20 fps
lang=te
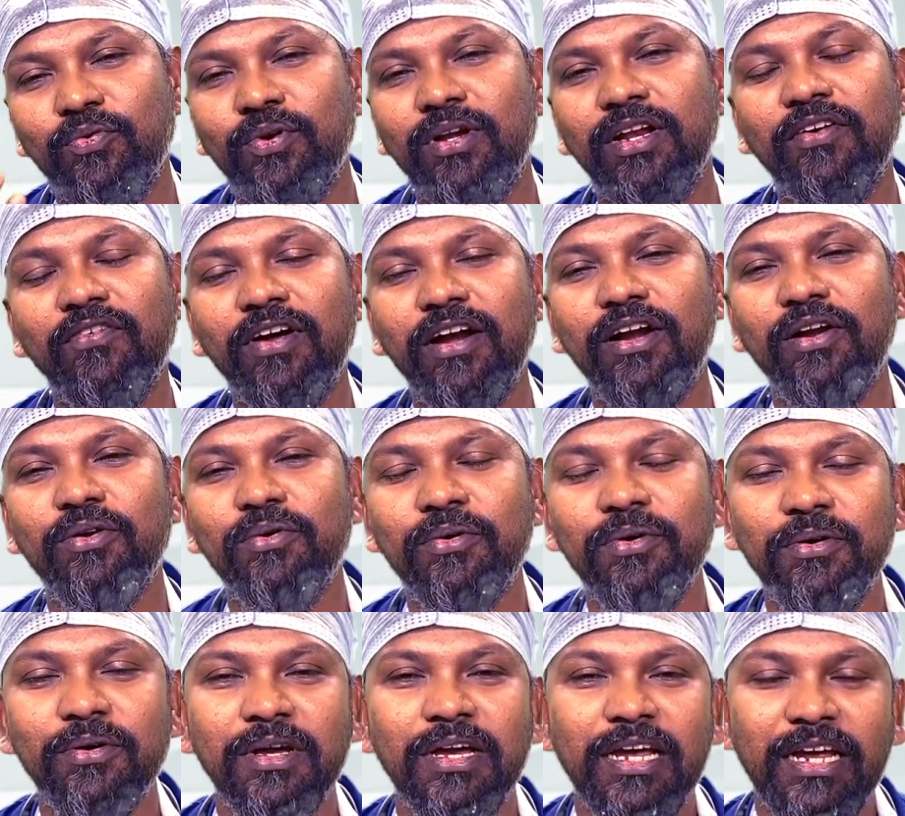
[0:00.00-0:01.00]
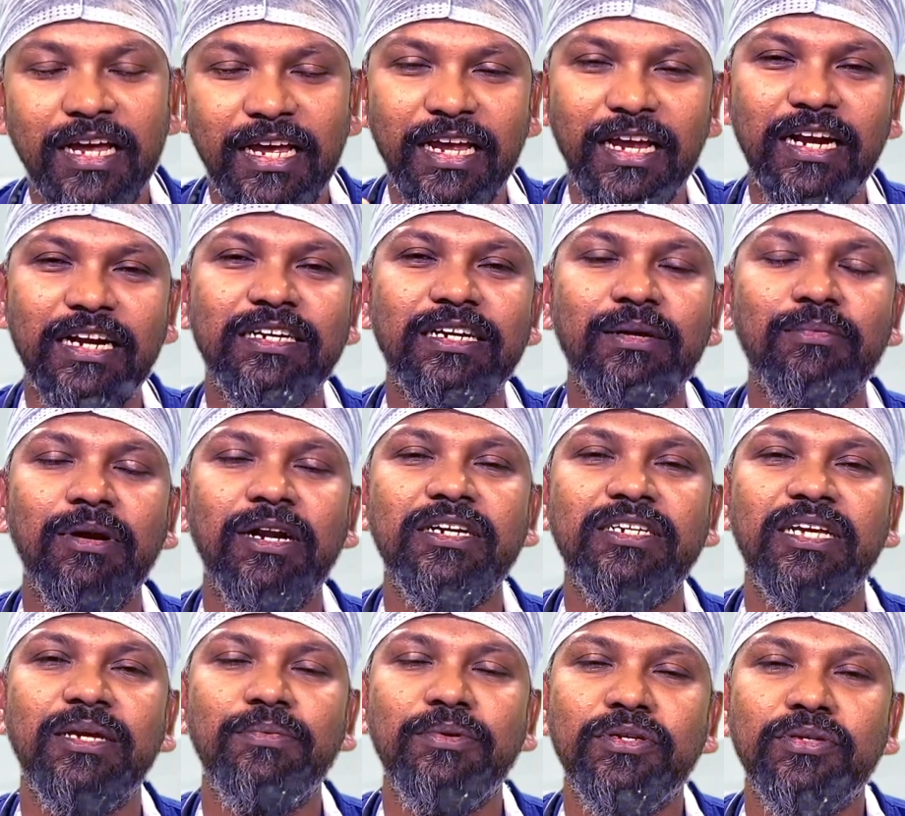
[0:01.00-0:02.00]
ఉన్నవాళ్ళు హెయిర్
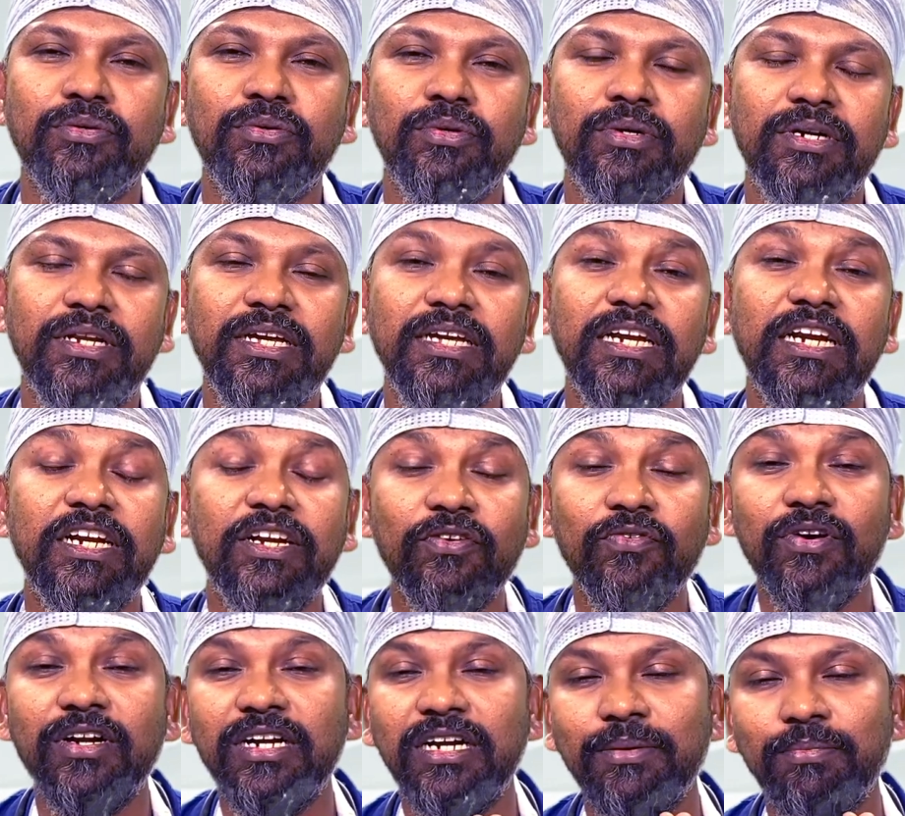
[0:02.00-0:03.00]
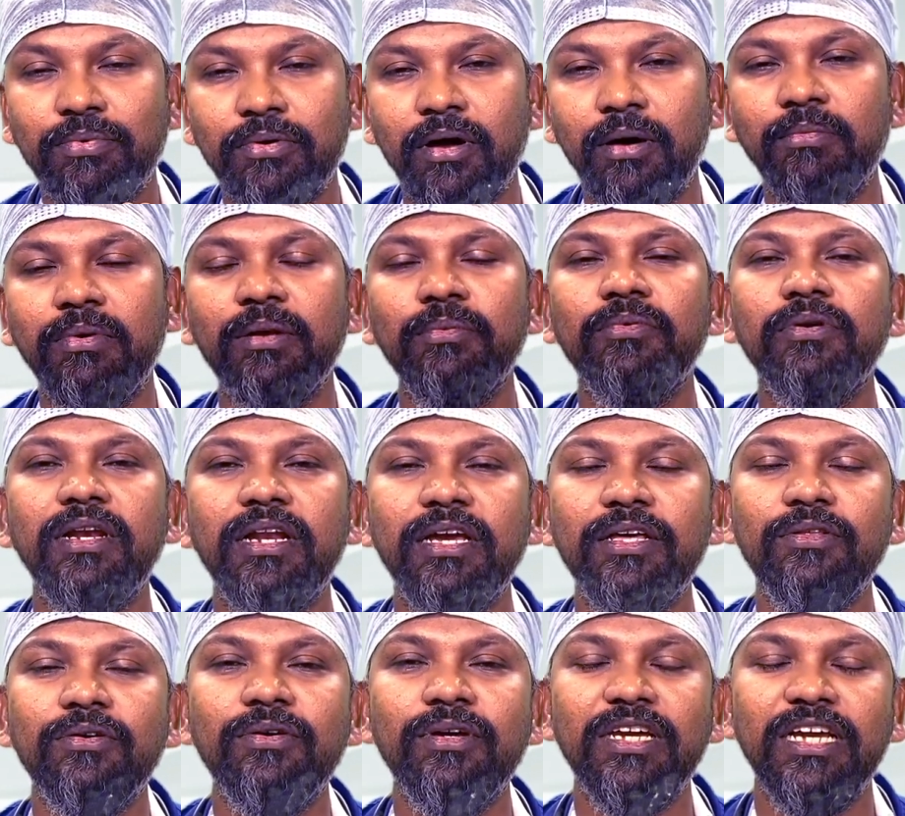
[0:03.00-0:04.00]
ట్రాన్స్ప్లాంట్ చేయించుకుంటే ఎటువంటి ప్రాబ్లము
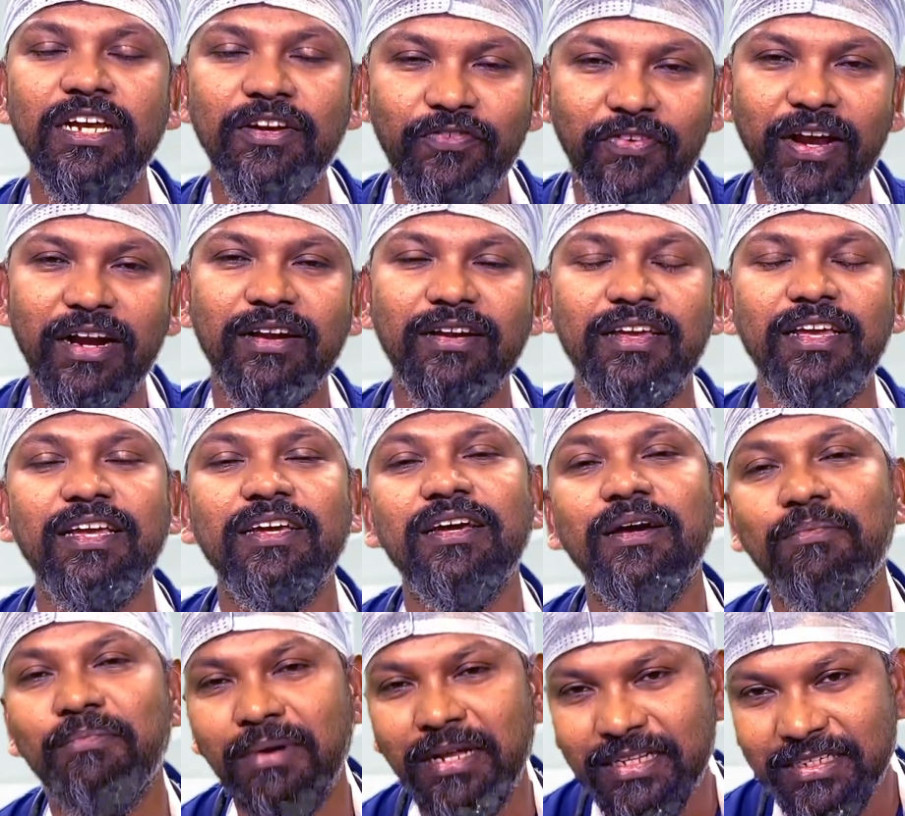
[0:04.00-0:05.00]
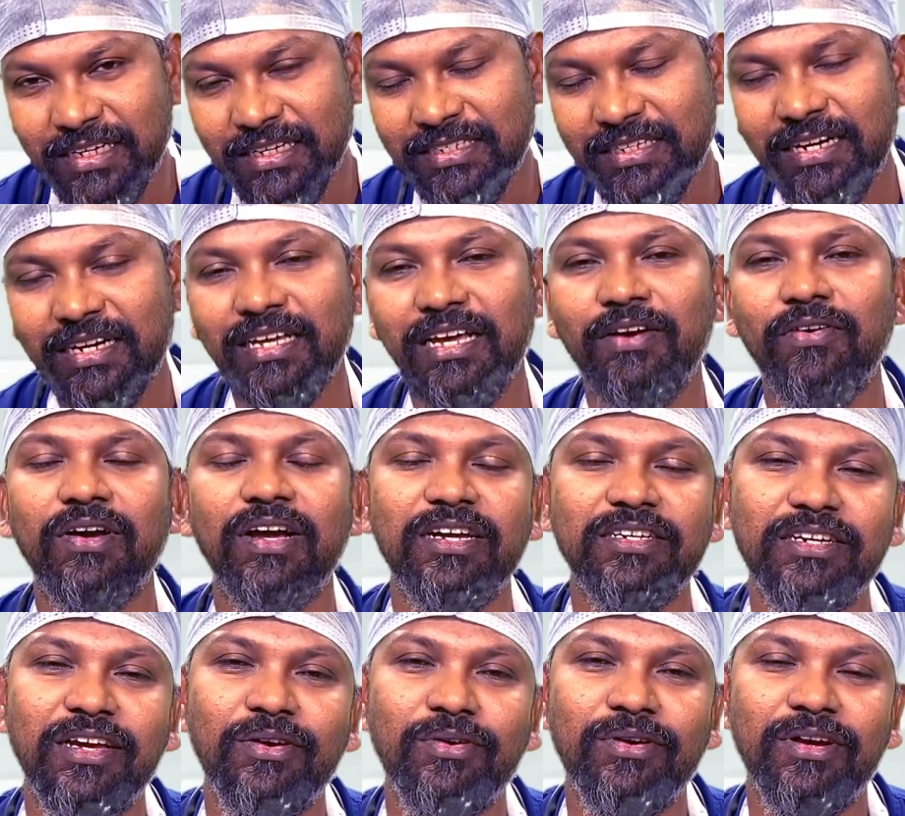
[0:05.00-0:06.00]
లేదు ఇన్ఫ్యాక్ట్ ఇంకా మంచి జరిగే
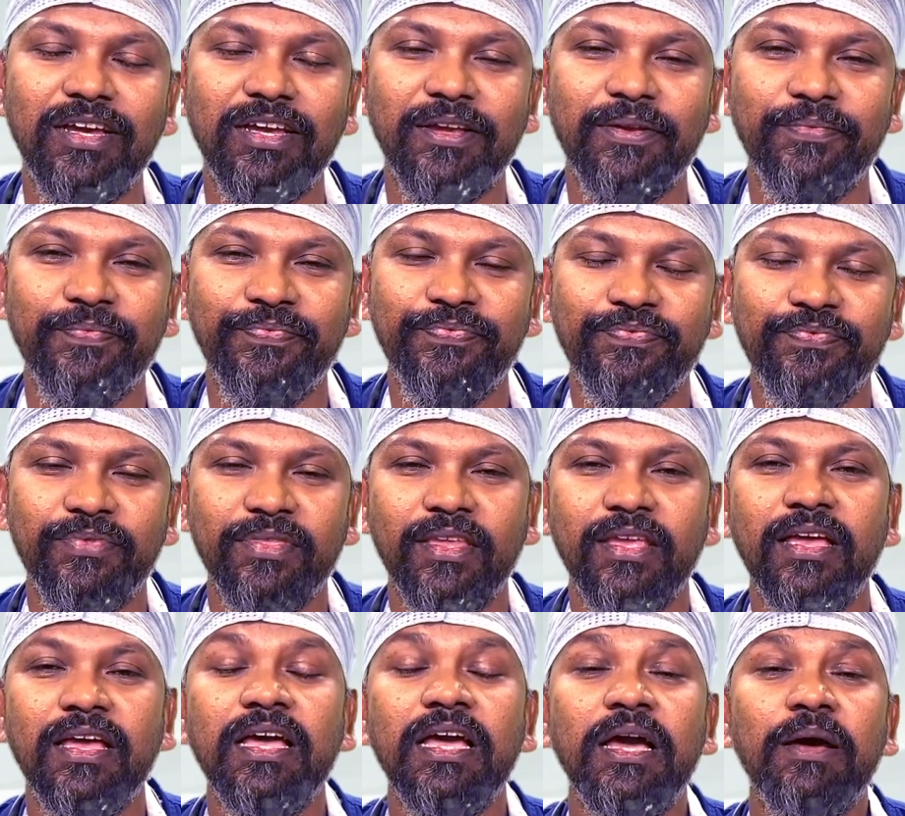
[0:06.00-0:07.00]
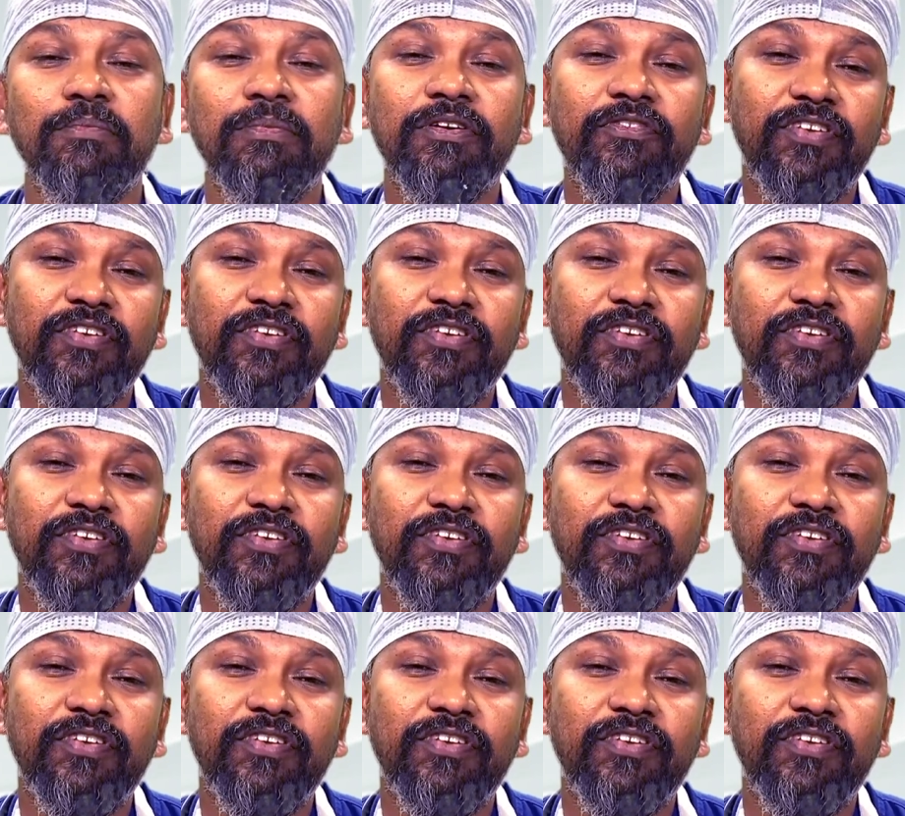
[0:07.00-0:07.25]
అవకాశాలు ఉన్నాయి మీ